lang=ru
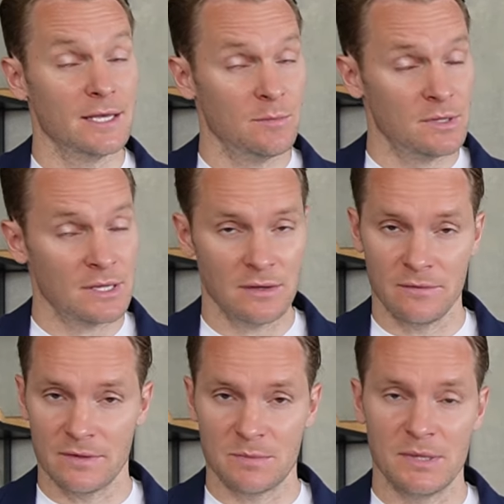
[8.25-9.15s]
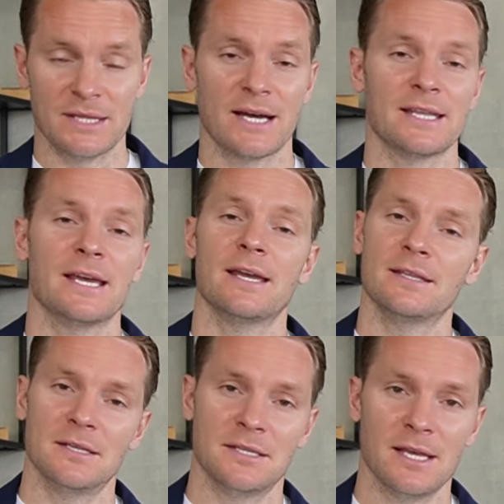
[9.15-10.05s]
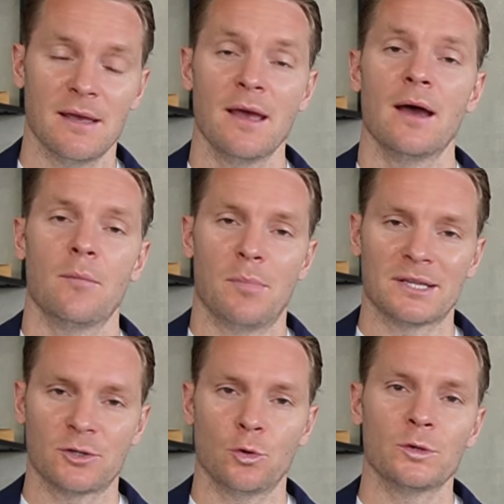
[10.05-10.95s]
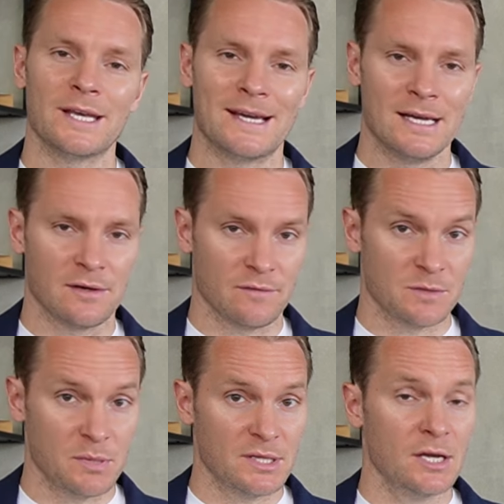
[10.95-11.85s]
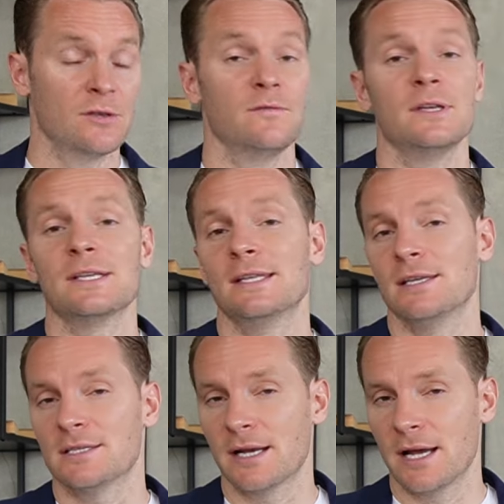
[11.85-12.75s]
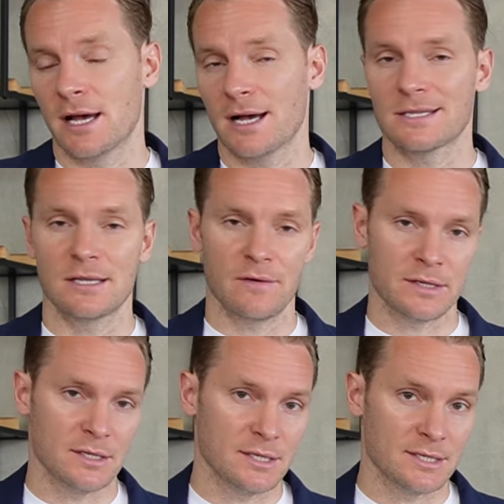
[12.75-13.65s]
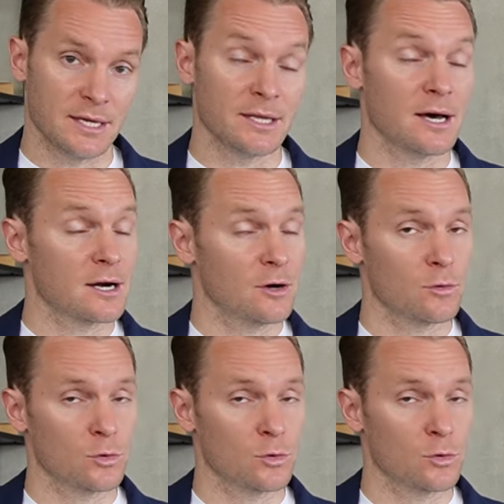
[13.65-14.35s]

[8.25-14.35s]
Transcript: именно воспитание детей подходы к их воспитанию, ведь не зря основатель дизайна Рао